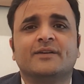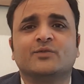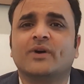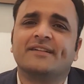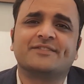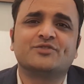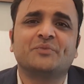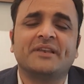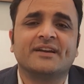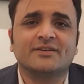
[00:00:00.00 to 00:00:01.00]
वहाँ से जो
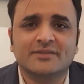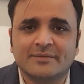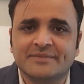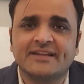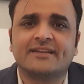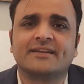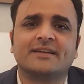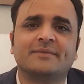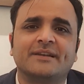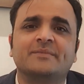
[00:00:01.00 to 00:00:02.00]
मिलेगा वो हम देखेंगे
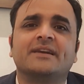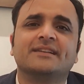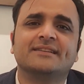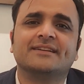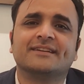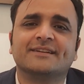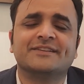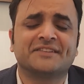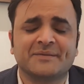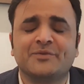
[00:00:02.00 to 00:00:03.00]
हमारी मंडली देखेगी
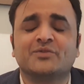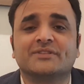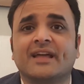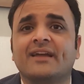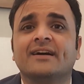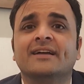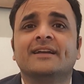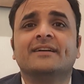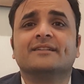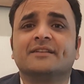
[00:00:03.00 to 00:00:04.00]
जैसा भी होता है या
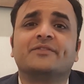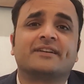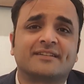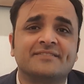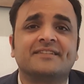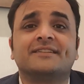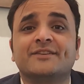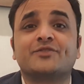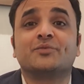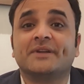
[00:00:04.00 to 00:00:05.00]
इनफैक्ट
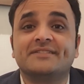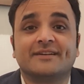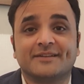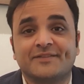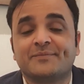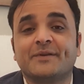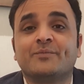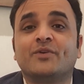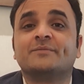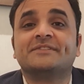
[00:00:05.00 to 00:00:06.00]
कंसल्टेंट्स को भी अच्छा है इसमें एक
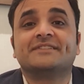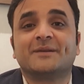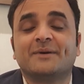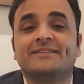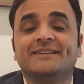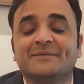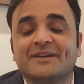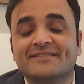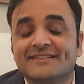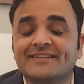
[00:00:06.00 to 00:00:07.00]
बहुत मज़ेदार बात यह भी
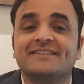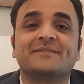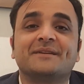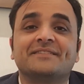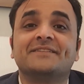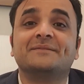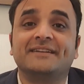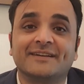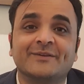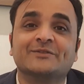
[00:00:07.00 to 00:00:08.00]
कंसल्टेंट्स के साथ भी
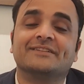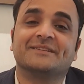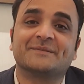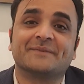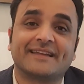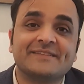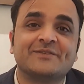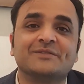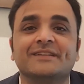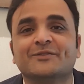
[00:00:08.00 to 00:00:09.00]
ठगी होती है इसमें कैसे
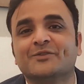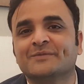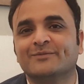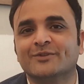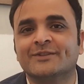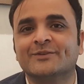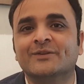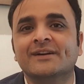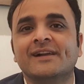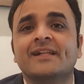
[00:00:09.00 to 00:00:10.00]
होती है वो भी मैं बोलता हूँ
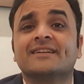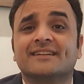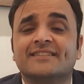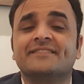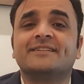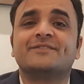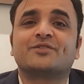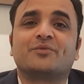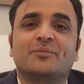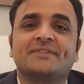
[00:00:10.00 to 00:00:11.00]
कि कंसल्टेंट्स
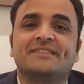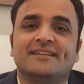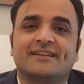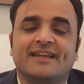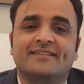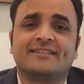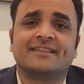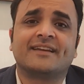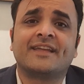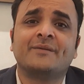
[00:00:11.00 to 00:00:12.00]
को प्रॉमिस किया जाता
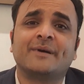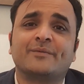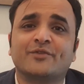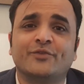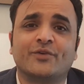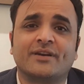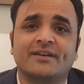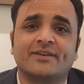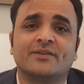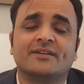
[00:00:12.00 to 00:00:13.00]
है कि हम आपको फोर
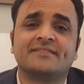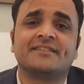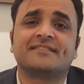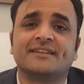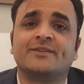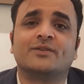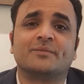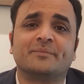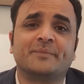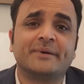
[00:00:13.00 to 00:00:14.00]
हंड्रेड डॉलर या सिक्स हंड्रेड डॉलर
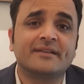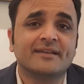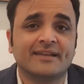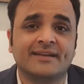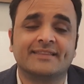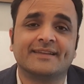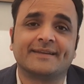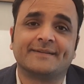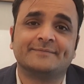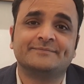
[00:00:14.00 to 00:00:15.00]
पर ईयर देंगे